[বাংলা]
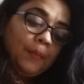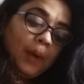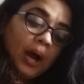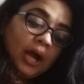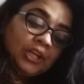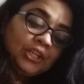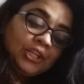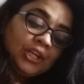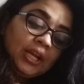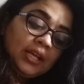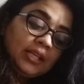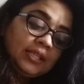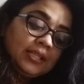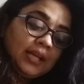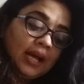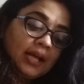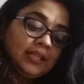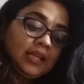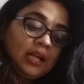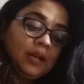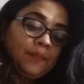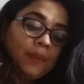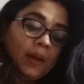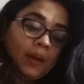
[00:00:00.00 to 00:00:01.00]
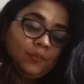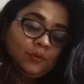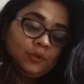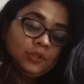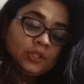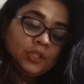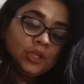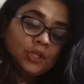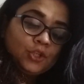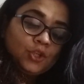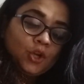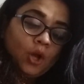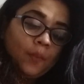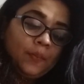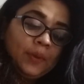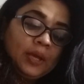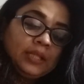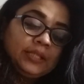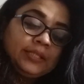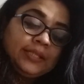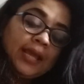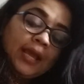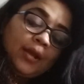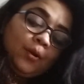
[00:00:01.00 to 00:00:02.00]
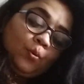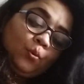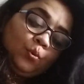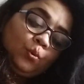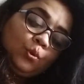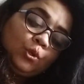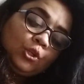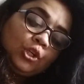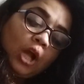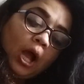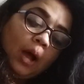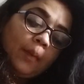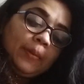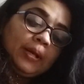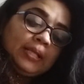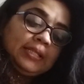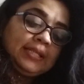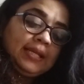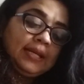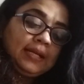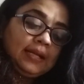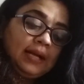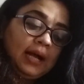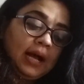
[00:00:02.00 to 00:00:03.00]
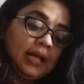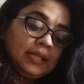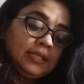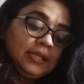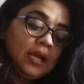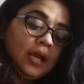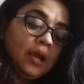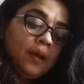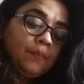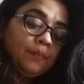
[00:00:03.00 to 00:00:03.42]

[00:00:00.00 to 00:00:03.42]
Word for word: মাসিক চাঁদার ব্যবস্থা সমেত যে কোনো সামাজিক কাজ